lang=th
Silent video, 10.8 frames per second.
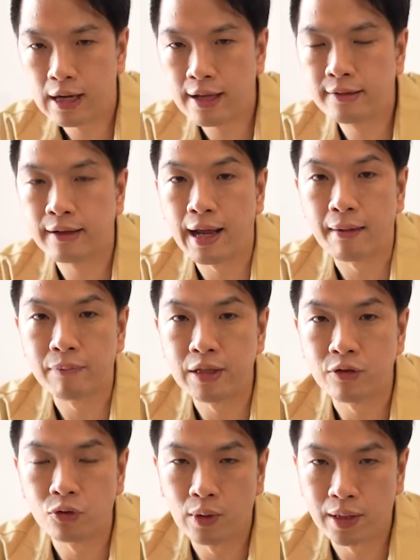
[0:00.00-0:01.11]
ใกล้สนามบิน
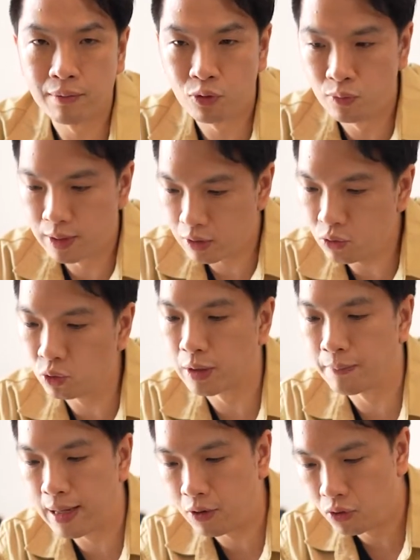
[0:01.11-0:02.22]
สุวรรณภูมิ แล้วก็อู่ต่อ
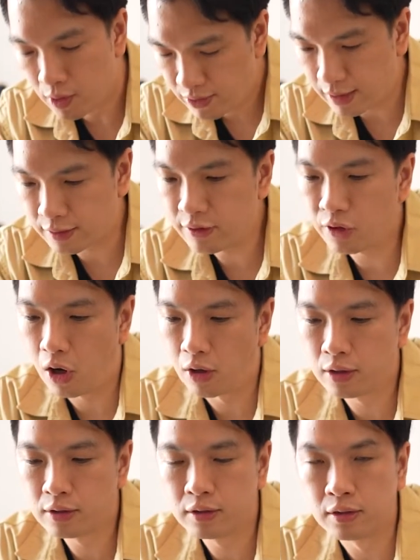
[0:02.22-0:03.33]
เผาอย่างที่
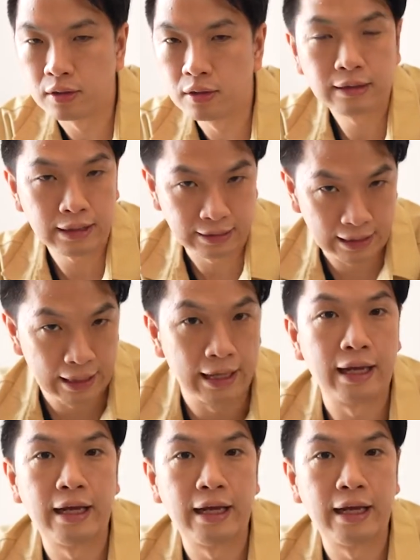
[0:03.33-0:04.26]
2 ก็คือติดทะเล